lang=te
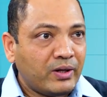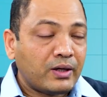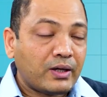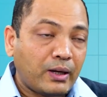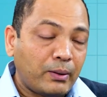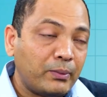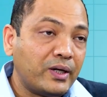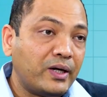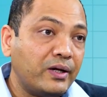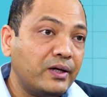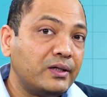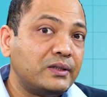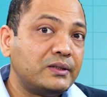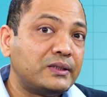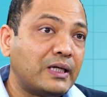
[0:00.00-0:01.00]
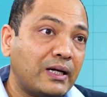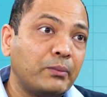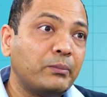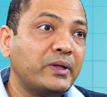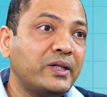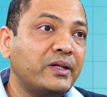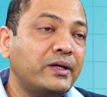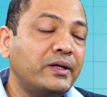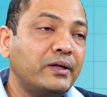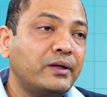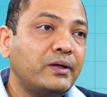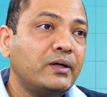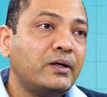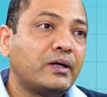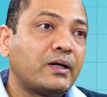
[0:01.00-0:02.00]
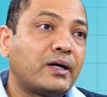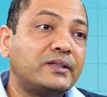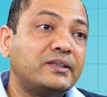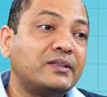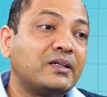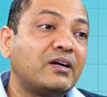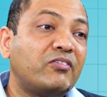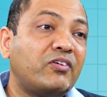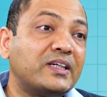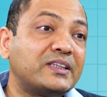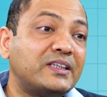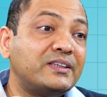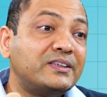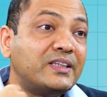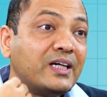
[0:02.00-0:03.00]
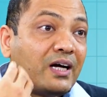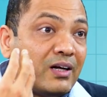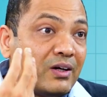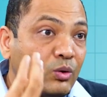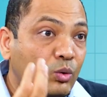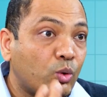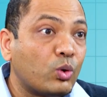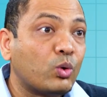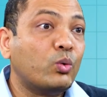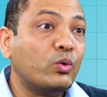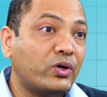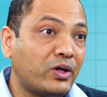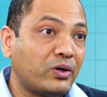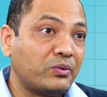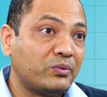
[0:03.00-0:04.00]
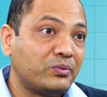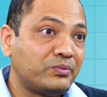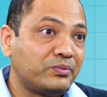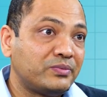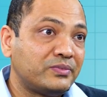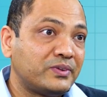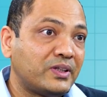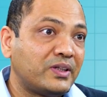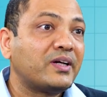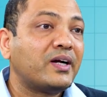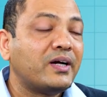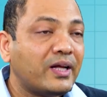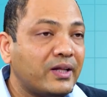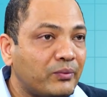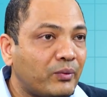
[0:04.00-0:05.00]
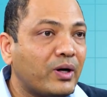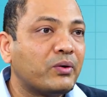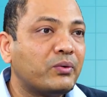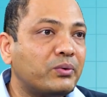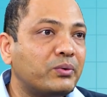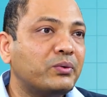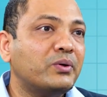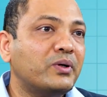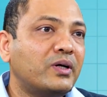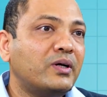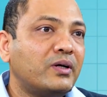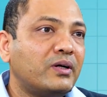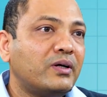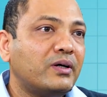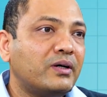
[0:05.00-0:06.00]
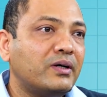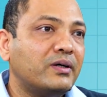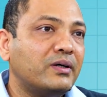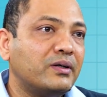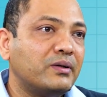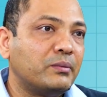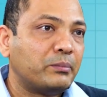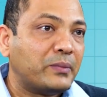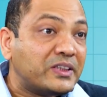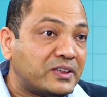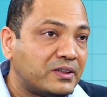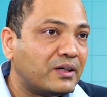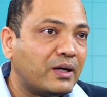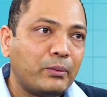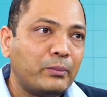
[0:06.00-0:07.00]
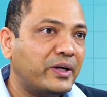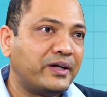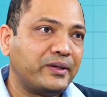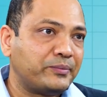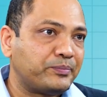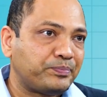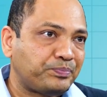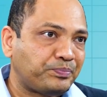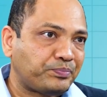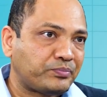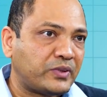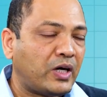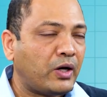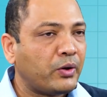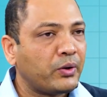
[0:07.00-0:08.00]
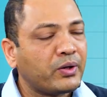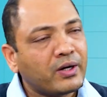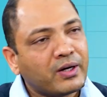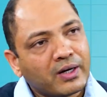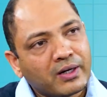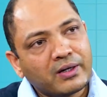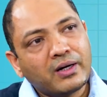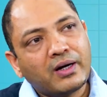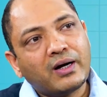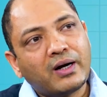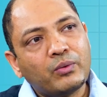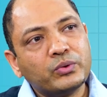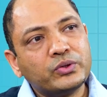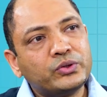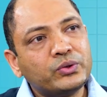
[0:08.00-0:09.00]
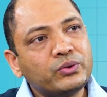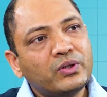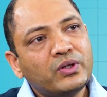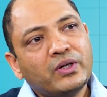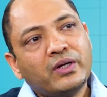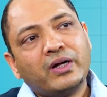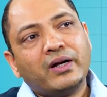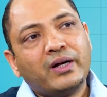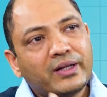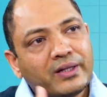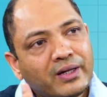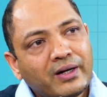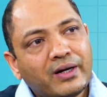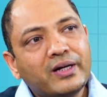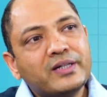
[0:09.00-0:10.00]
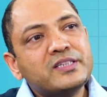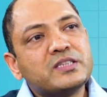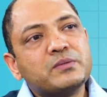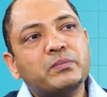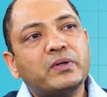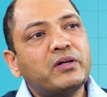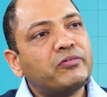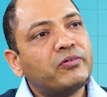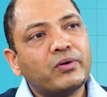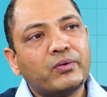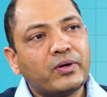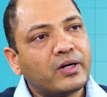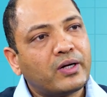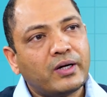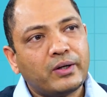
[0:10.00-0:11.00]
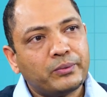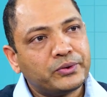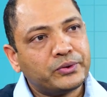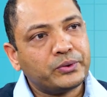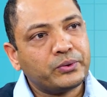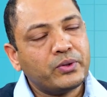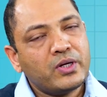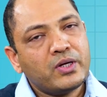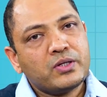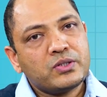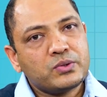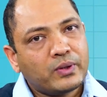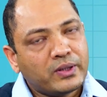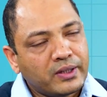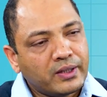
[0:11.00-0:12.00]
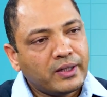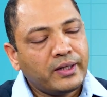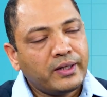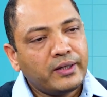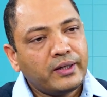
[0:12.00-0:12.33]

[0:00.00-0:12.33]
కాబట్టి చాలామంది ఖచ్చితంగా ఫాస్టింగ్ చేయాలని కోరుకుంటారు ఎందుకంటే అది వాళ్ళకు మంచిది కాబట్టి ఆరోగ్యకరంగా కావచ్చు లేదా రిలీజియస్ బిలీఫ్లో కూడా కావచ్చు సో అందుకనే